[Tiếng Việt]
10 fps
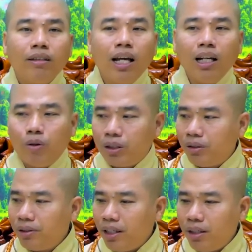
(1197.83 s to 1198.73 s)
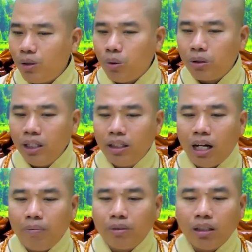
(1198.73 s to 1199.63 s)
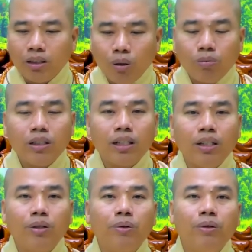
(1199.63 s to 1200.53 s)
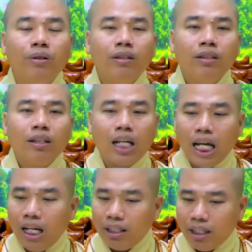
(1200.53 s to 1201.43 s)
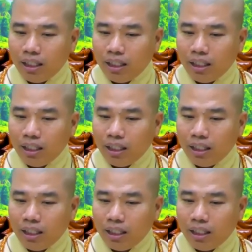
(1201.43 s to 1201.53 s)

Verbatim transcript: trên là hòa thượng xây chùa ký cộm từng chút để xây chùa kế là